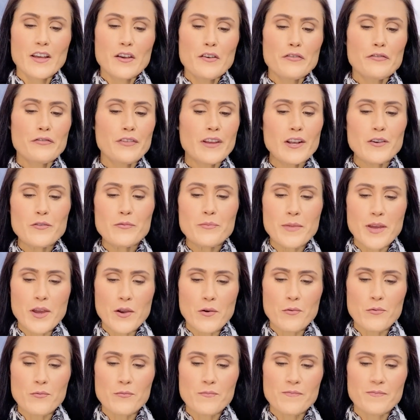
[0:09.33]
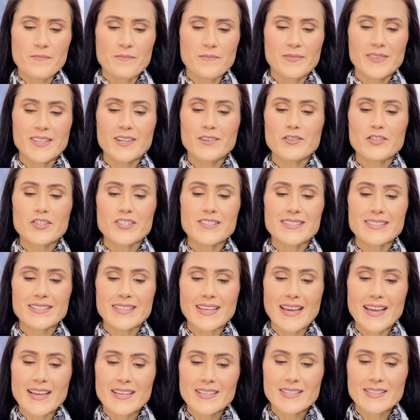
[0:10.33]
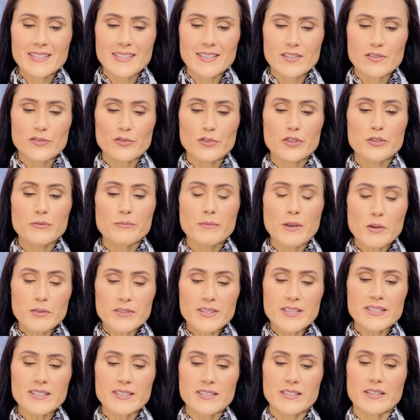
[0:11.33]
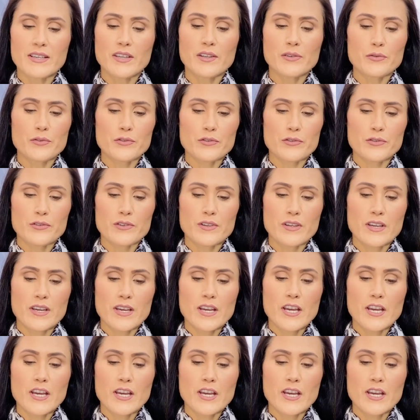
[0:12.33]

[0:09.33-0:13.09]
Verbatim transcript: Filho meu, não te esqueças dos meus ensinos,